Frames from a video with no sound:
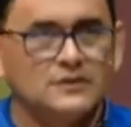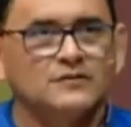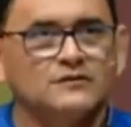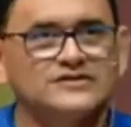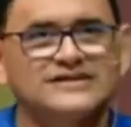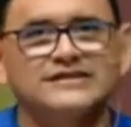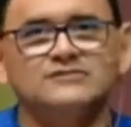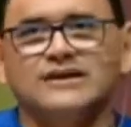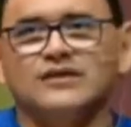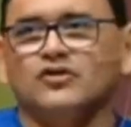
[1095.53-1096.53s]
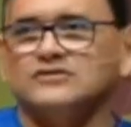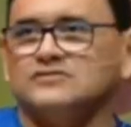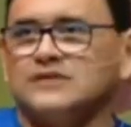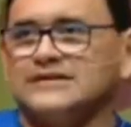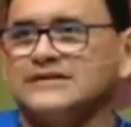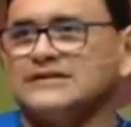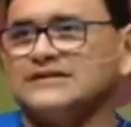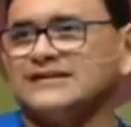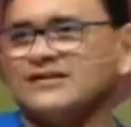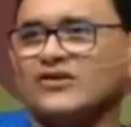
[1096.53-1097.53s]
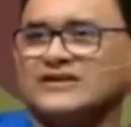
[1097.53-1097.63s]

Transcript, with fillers: Você tem um negócio aqui que, olha